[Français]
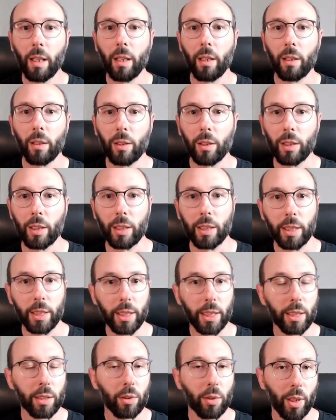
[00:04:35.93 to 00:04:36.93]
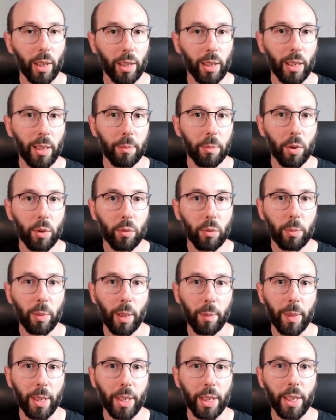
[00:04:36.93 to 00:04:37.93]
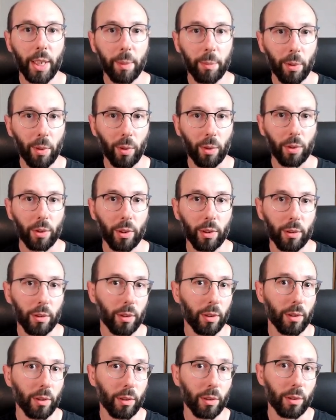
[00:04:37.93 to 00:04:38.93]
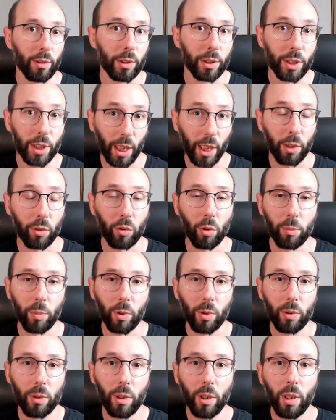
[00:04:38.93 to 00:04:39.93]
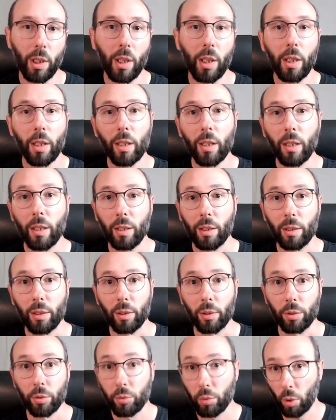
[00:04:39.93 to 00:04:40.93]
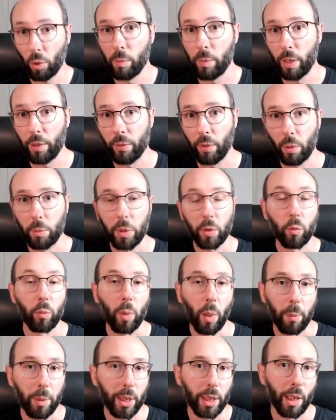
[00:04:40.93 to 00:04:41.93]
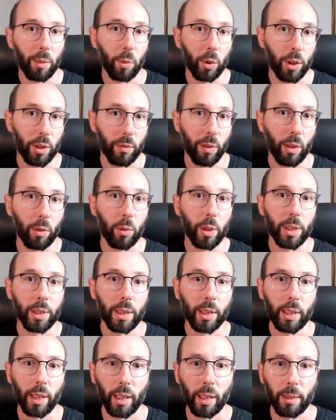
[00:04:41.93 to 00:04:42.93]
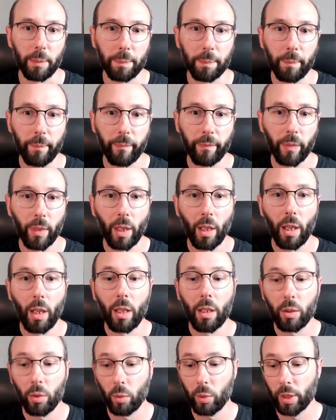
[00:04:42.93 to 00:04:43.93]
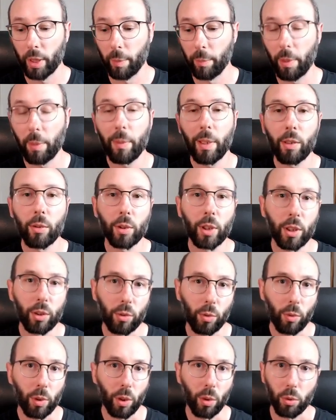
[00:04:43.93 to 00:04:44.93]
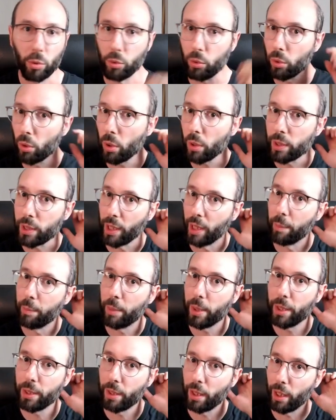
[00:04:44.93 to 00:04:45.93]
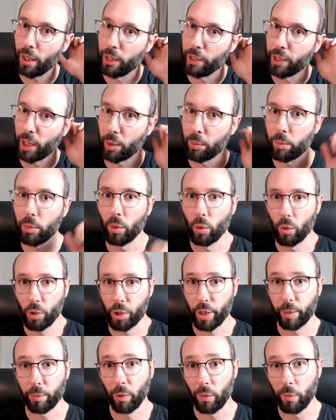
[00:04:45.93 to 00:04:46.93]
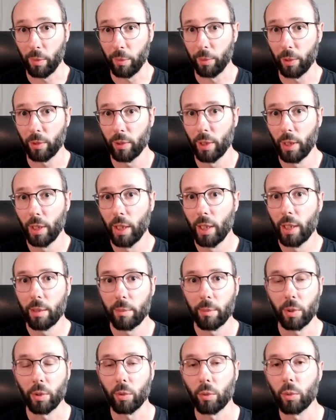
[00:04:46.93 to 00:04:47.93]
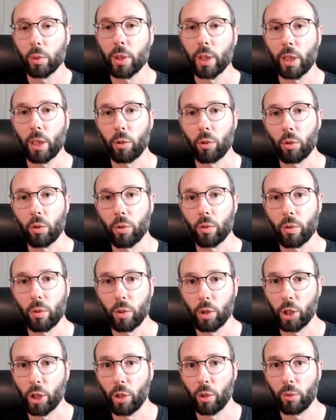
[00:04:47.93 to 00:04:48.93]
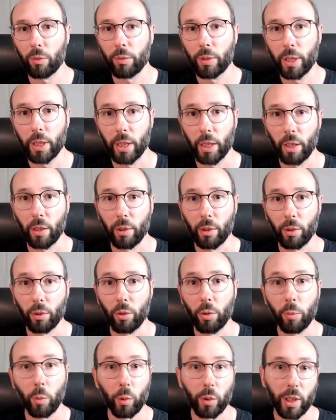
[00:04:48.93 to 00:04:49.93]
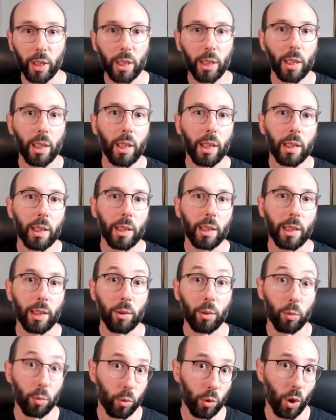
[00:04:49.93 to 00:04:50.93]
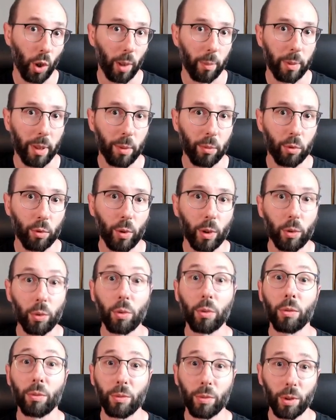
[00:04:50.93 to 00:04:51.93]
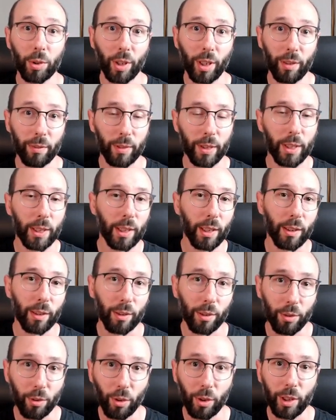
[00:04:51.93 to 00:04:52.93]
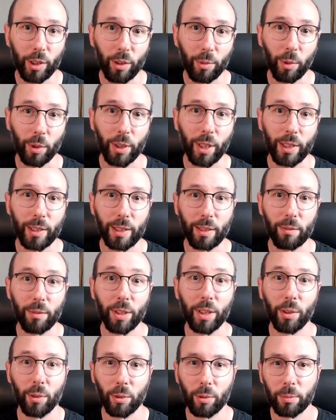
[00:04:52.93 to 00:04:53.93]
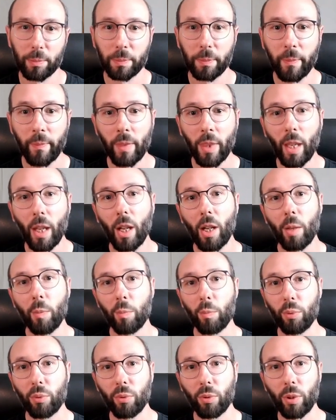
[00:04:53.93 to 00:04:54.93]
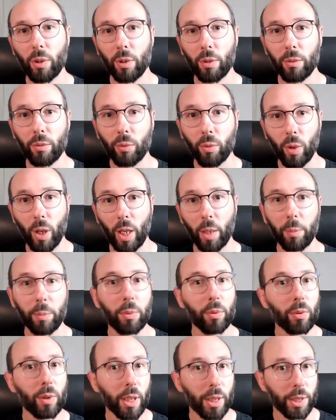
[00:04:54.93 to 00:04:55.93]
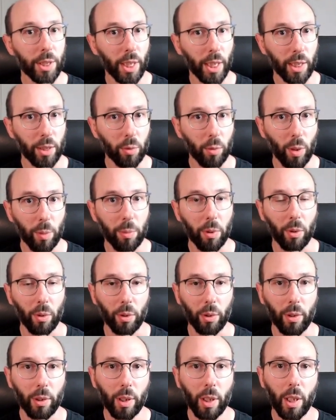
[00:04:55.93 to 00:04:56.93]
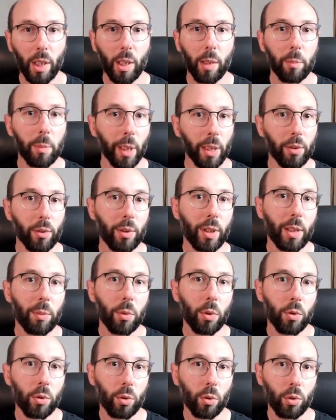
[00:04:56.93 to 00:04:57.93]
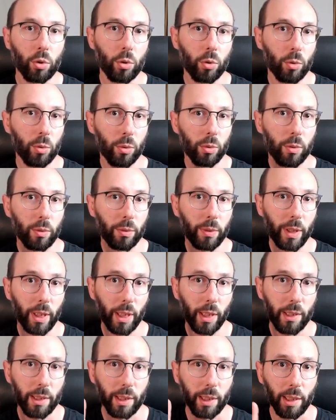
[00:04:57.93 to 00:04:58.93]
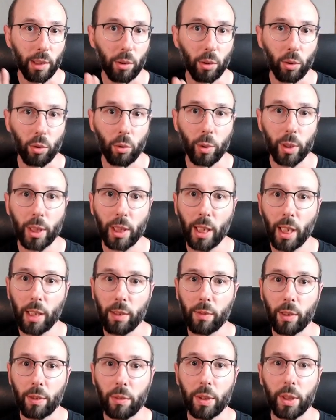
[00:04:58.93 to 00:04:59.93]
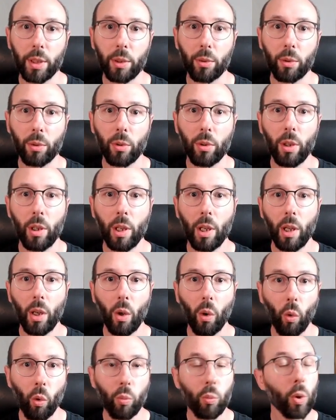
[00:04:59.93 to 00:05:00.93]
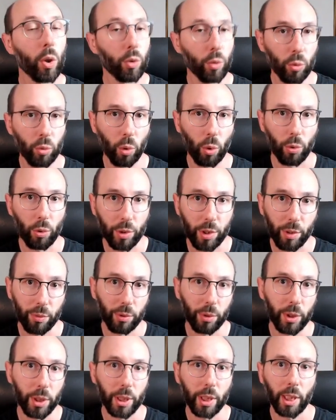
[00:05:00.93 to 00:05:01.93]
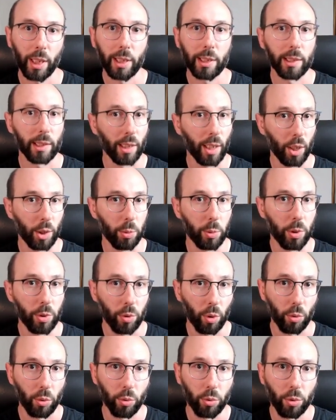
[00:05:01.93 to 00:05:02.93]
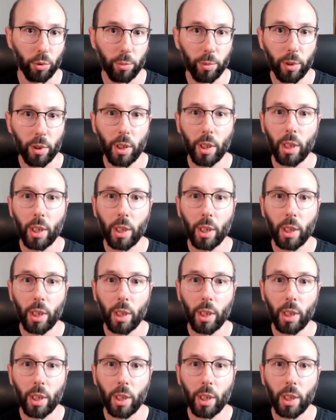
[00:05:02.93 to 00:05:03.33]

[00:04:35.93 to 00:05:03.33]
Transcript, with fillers: L'idée serait quand même de vous permettre d'apprendre directement euh, sur une plateforme qui vous permet également d'évaluer, etc. Donc il y a pas mal de questions là autour, c'est à peine à l'état de projet pour le moment, mais du coup c'est quelque chose que j'ai envie euh, de monter, et du coup j'aurais bien besoin de votre avis euh, dans les commentaires de cette vidéo pour voir un peu la direction à prendre. Personnellement ce que je compte faire c'est que quoi qu'il arrive les vidéos au moins du cours de symphonie restent gratuites sur YouTube,